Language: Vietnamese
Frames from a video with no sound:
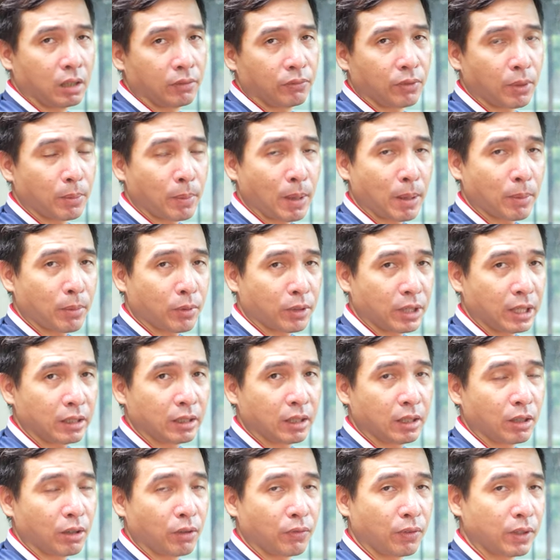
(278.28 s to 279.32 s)
Vietmap Connect
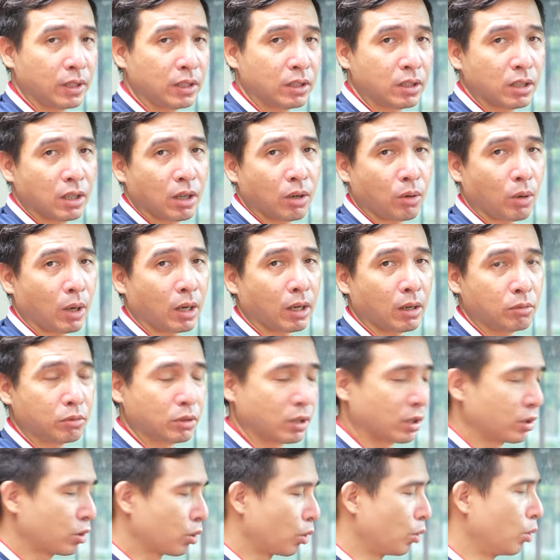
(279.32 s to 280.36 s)
này nó vẫn chưa hoạt động
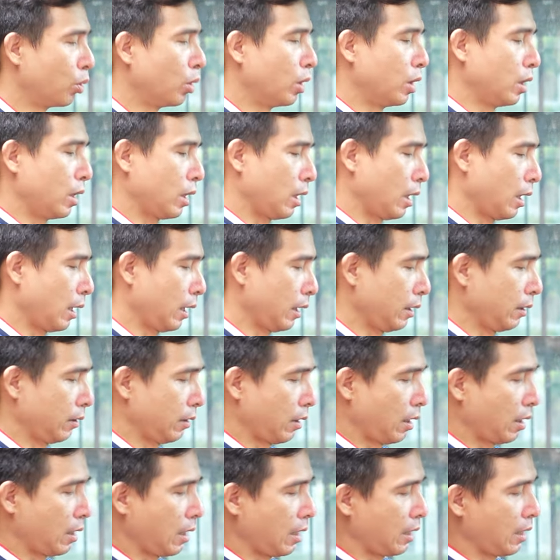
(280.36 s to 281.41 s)
trơn tru. Đấy,
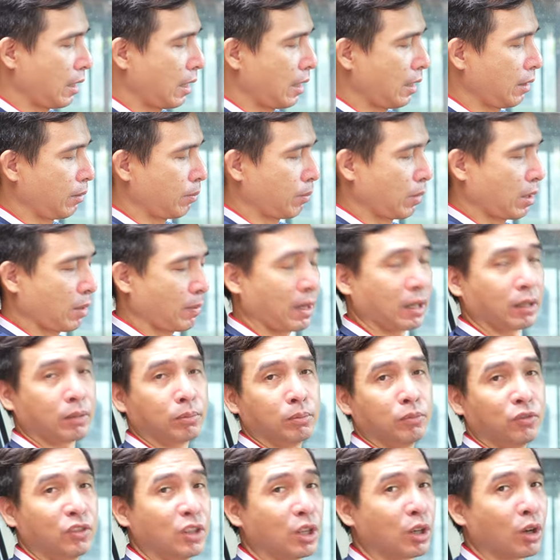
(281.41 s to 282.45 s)
ở đây đấy, các
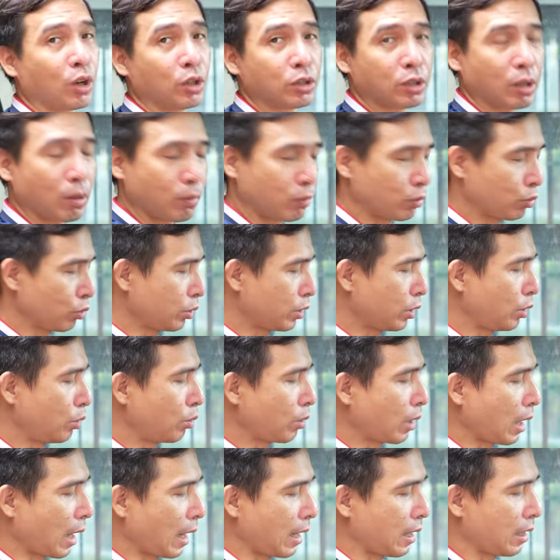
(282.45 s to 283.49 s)
bạn vừa nói xong một chút
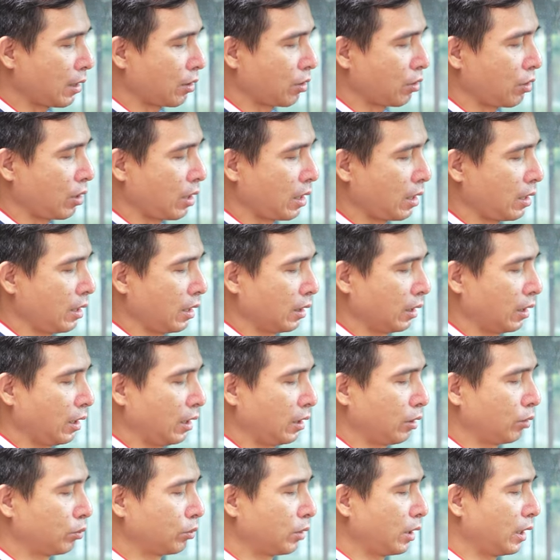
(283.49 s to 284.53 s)
xíu cái là nó đã hiển
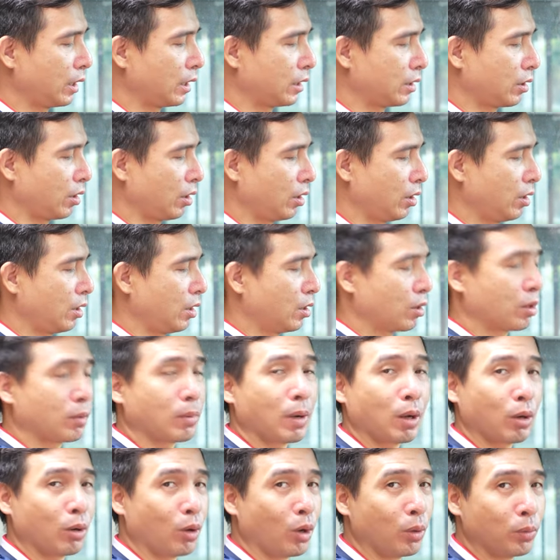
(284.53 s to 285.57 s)
thị thông tin rồi Nó
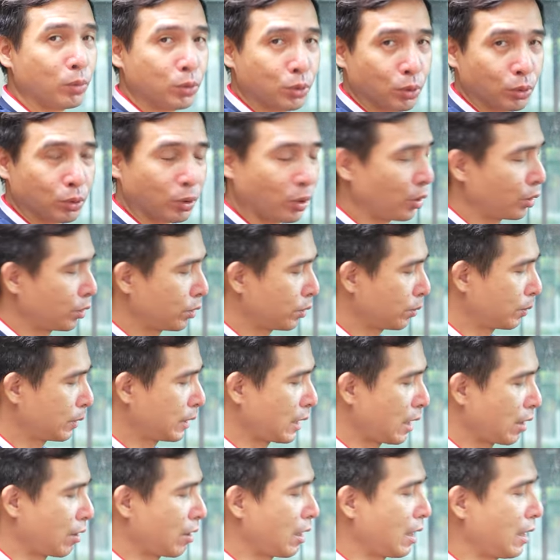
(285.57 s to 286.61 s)
bảo lỗi một chút thôi,
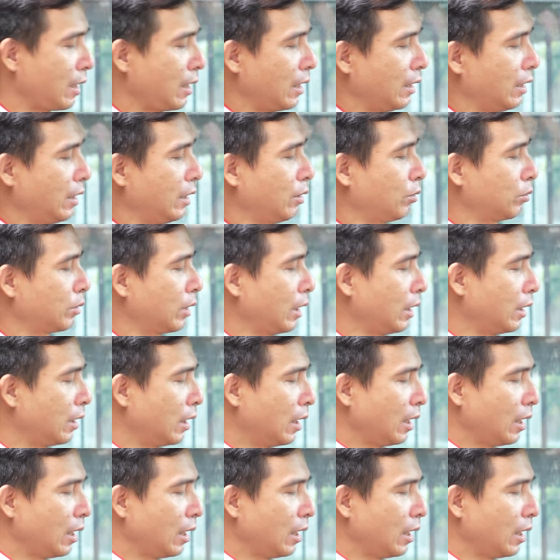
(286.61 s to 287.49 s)
bây giờ nó lại hiển thị thông tin